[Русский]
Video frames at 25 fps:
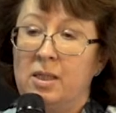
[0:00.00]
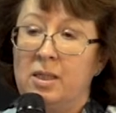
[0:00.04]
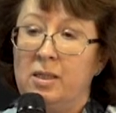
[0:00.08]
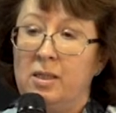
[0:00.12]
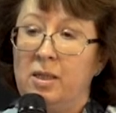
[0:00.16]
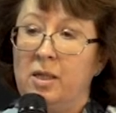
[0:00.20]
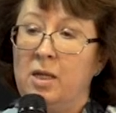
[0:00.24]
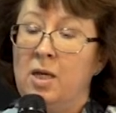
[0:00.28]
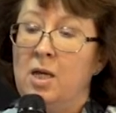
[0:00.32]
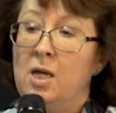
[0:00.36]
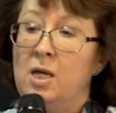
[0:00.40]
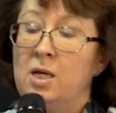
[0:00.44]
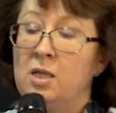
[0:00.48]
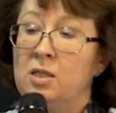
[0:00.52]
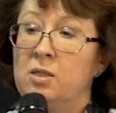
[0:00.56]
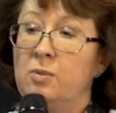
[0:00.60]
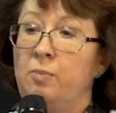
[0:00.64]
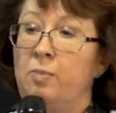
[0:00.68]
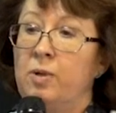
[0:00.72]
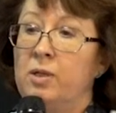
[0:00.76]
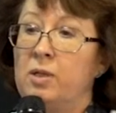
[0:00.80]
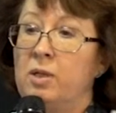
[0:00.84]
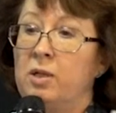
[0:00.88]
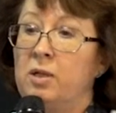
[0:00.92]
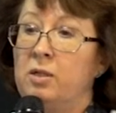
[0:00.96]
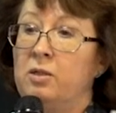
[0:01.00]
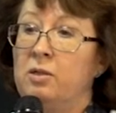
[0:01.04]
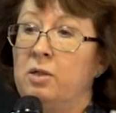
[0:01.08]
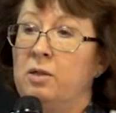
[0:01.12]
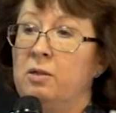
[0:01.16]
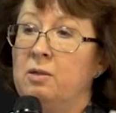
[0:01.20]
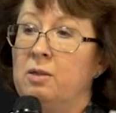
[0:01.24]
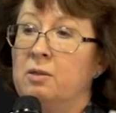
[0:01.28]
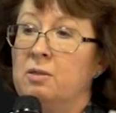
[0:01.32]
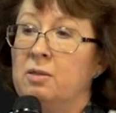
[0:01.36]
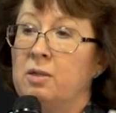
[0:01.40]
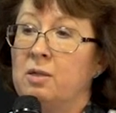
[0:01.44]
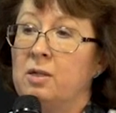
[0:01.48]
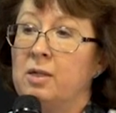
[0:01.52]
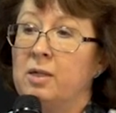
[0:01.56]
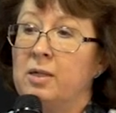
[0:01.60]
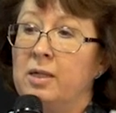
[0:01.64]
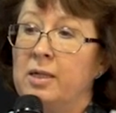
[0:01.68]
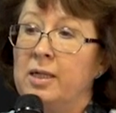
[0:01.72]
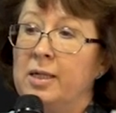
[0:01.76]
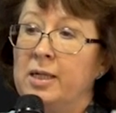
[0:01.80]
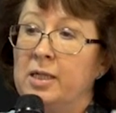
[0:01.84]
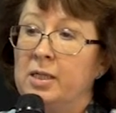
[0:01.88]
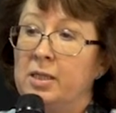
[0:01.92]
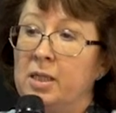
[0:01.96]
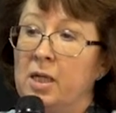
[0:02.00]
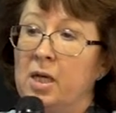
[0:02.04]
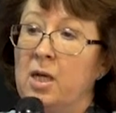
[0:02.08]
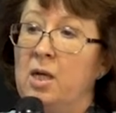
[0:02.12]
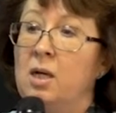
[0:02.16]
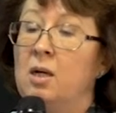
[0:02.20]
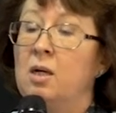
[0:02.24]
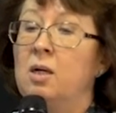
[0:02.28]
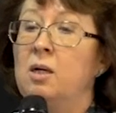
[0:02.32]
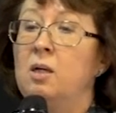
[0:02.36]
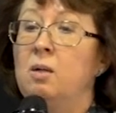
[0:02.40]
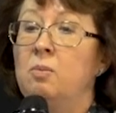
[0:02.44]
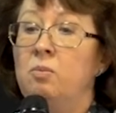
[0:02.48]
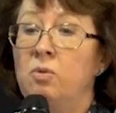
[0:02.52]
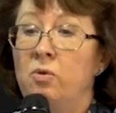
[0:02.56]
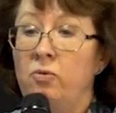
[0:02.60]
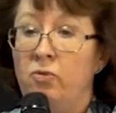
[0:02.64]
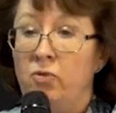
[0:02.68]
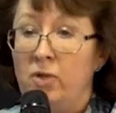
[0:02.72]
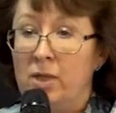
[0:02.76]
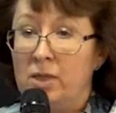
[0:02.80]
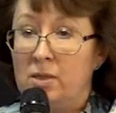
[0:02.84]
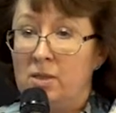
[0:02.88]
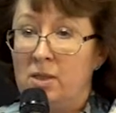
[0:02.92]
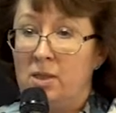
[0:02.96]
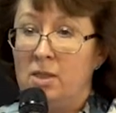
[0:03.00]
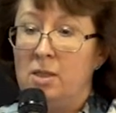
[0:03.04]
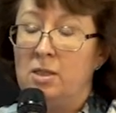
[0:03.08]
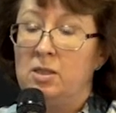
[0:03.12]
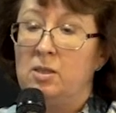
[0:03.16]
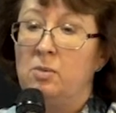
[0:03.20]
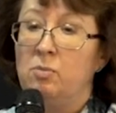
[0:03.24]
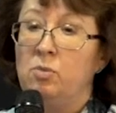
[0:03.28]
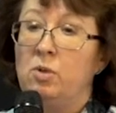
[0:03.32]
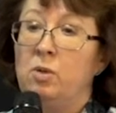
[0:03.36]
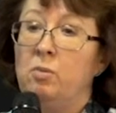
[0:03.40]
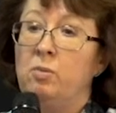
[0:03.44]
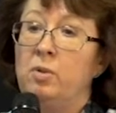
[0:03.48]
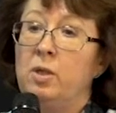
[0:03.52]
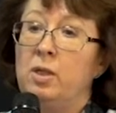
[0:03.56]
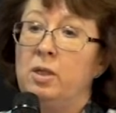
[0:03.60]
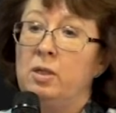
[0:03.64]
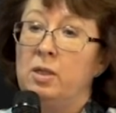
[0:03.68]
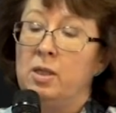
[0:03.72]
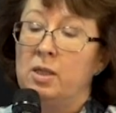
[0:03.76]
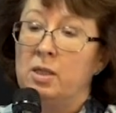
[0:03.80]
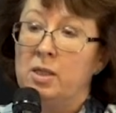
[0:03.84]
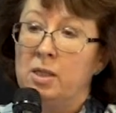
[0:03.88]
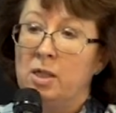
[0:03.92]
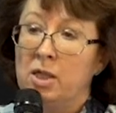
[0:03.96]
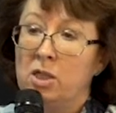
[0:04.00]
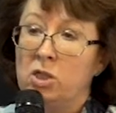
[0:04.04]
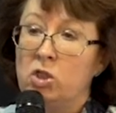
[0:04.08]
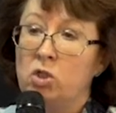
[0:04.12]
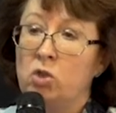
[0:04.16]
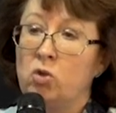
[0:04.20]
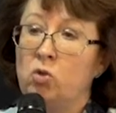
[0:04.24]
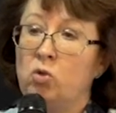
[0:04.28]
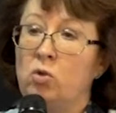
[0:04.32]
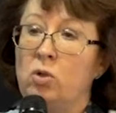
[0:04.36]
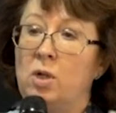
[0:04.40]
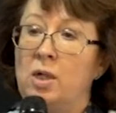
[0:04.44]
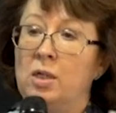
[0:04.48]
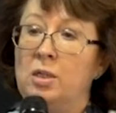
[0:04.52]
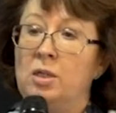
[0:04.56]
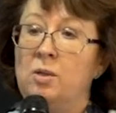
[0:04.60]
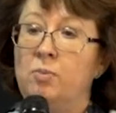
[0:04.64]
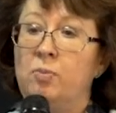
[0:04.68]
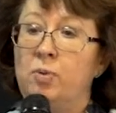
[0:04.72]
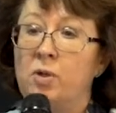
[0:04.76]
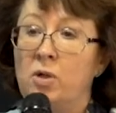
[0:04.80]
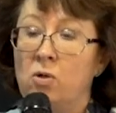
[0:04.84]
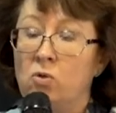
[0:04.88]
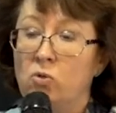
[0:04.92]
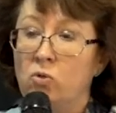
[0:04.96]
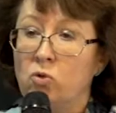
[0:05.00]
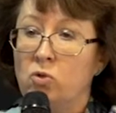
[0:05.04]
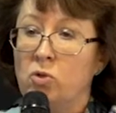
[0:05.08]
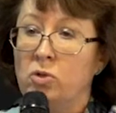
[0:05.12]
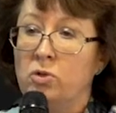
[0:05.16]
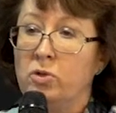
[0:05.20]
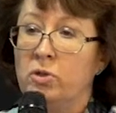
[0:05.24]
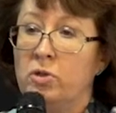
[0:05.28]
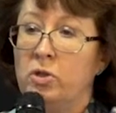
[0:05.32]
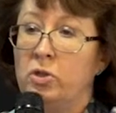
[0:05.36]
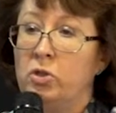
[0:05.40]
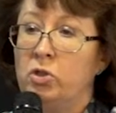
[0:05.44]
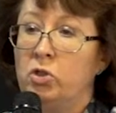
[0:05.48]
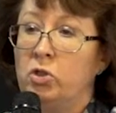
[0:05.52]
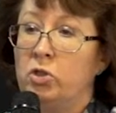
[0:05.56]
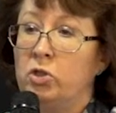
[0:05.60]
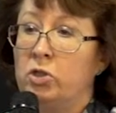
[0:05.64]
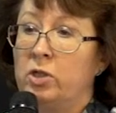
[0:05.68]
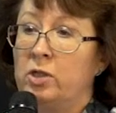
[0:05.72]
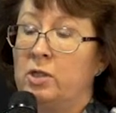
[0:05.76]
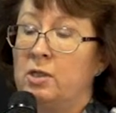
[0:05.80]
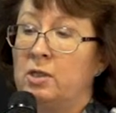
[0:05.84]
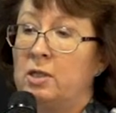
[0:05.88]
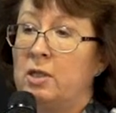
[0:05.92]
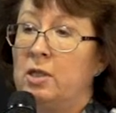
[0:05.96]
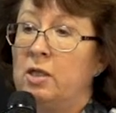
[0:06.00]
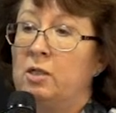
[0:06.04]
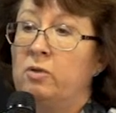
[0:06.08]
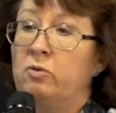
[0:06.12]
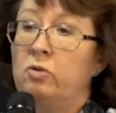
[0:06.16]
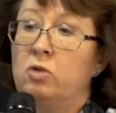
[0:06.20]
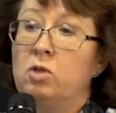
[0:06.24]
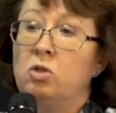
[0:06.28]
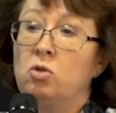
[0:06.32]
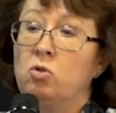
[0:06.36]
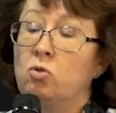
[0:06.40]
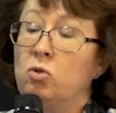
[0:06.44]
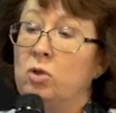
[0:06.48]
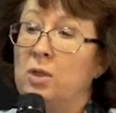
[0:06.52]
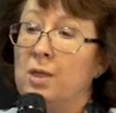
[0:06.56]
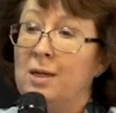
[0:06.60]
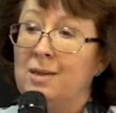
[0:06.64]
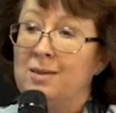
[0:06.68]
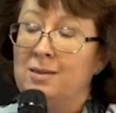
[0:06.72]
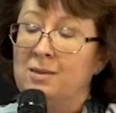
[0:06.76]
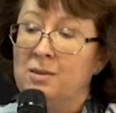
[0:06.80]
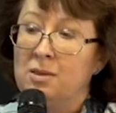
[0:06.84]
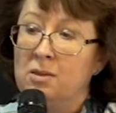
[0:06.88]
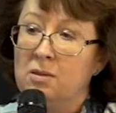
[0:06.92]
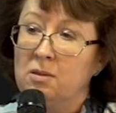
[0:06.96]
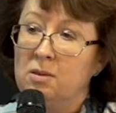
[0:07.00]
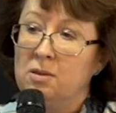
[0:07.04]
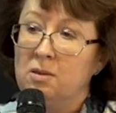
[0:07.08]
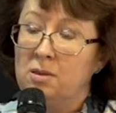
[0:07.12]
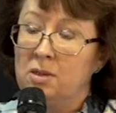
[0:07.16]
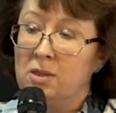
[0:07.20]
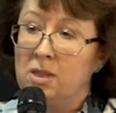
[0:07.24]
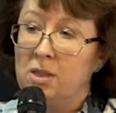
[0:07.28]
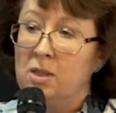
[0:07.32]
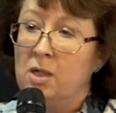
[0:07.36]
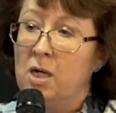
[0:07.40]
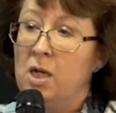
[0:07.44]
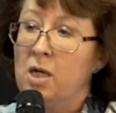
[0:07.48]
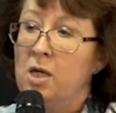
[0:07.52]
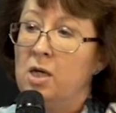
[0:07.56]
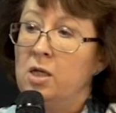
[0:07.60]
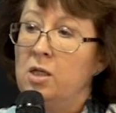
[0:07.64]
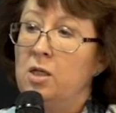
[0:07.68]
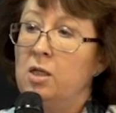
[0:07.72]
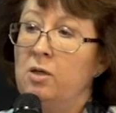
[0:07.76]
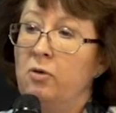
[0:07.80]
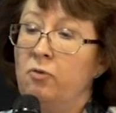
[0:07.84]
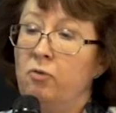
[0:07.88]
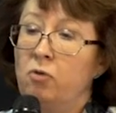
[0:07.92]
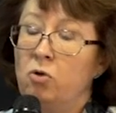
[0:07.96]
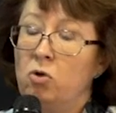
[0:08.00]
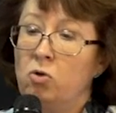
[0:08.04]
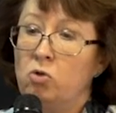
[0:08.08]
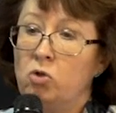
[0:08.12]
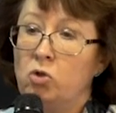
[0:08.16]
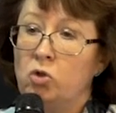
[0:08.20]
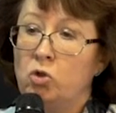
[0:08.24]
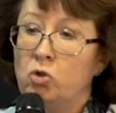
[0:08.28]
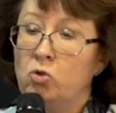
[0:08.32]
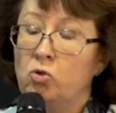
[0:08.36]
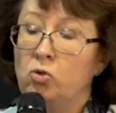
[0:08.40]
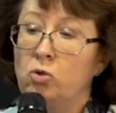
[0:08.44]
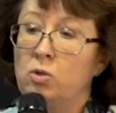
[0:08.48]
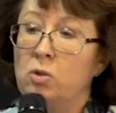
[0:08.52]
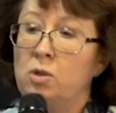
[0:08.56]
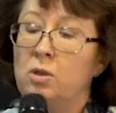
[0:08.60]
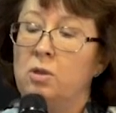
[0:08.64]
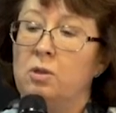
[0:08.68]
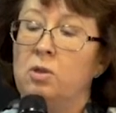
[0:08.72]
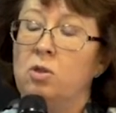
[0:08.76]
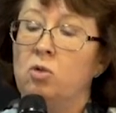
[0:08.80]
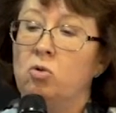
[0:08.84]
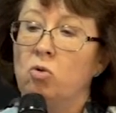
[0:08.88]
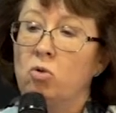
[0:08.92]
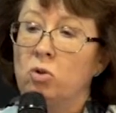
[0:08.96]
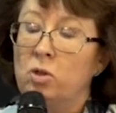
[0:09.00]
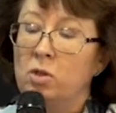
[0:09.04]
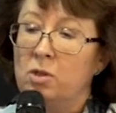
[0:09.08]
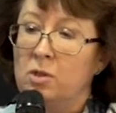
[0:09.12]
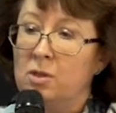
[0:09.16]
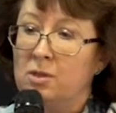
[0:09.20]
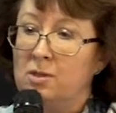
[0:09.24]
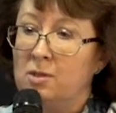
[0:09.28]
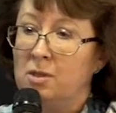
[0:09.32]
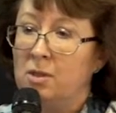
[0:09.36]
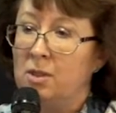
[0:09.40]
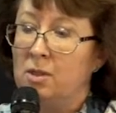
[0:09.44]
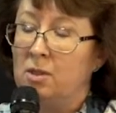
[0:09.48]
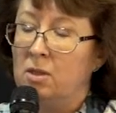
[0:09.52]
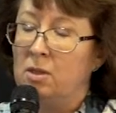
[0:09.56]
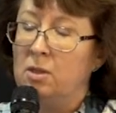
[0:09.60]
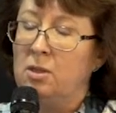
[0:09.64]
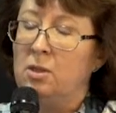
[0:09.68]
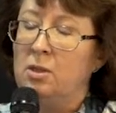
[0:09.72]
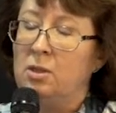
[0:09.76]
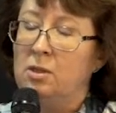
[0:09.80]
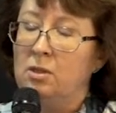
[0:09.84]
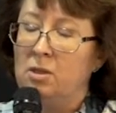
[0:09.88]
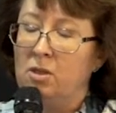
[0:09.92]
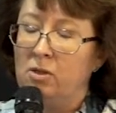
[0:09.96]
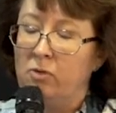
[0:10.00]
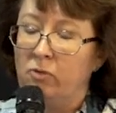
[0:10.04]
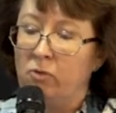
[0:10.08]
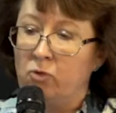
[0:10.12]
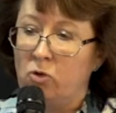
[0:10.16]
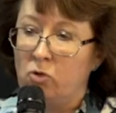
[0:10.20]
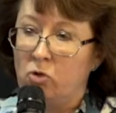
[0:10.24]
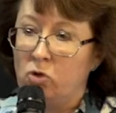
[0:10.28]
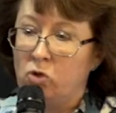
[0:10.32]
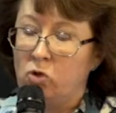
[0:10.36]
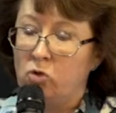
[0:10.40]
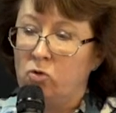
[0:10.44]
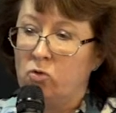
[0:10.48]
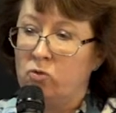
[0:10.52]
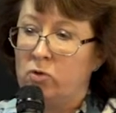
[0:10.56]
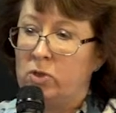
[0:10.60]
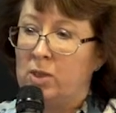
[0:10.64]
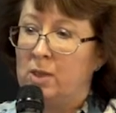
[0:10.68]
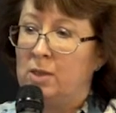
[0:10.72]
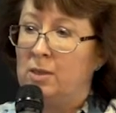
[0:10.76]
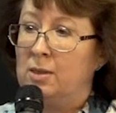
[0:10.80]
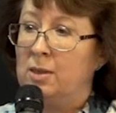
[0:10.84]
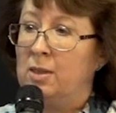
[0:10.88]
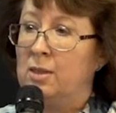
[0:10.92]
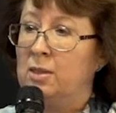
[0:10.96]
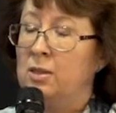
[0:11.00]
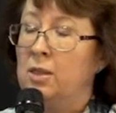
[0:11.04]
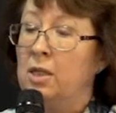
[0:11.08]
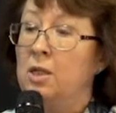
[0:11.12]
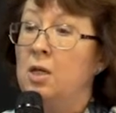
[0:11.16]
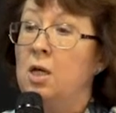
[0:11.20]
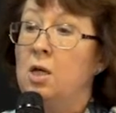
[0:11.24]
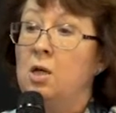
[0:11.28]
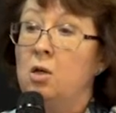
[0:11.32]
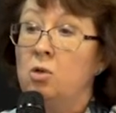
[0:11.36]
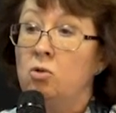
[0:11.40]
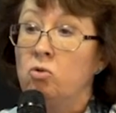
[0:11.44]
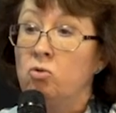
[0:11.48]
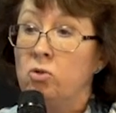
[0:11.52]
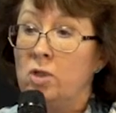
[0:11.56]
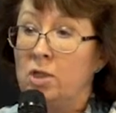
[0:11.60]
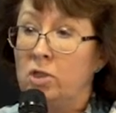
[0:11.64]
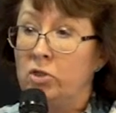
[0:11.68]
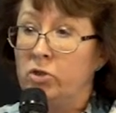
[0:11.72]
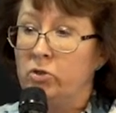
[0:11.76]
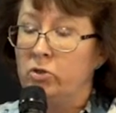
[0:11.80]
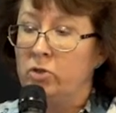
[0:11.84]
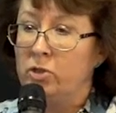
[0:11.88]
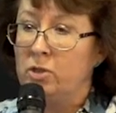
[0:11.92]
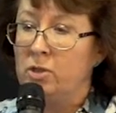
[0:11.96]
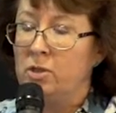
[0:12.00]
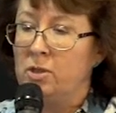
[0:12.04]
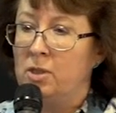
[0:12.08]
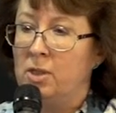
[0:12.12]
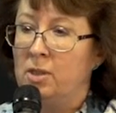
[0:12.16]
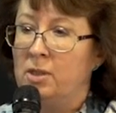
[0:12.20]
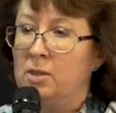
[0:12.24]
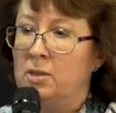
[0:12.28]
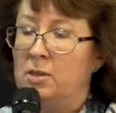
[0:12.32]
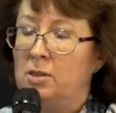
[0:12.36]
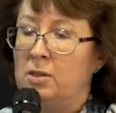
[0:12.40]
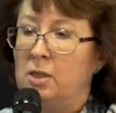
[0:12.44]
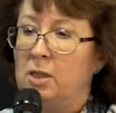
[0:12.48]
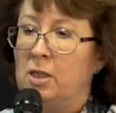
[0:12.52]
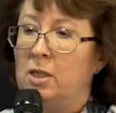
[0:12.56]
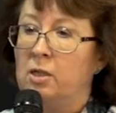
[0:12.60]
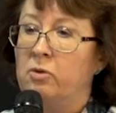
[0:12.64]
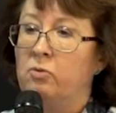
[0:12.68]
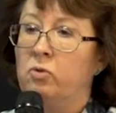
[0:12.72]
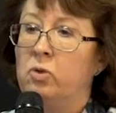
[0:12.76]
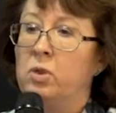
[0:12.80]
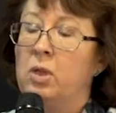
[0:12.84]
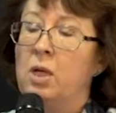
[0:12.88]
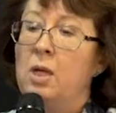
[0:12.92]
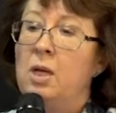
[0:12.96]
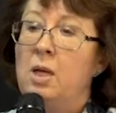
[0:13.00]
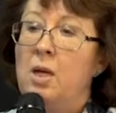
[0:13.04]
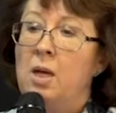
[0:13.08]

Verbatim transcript: и за последние несколько лет э, мы видели, тем не менее, да, что они проходят клинические исследования, но ни один из них не включен, не только не, заре, не, не включен в стандарты, но даже не зарегистрирован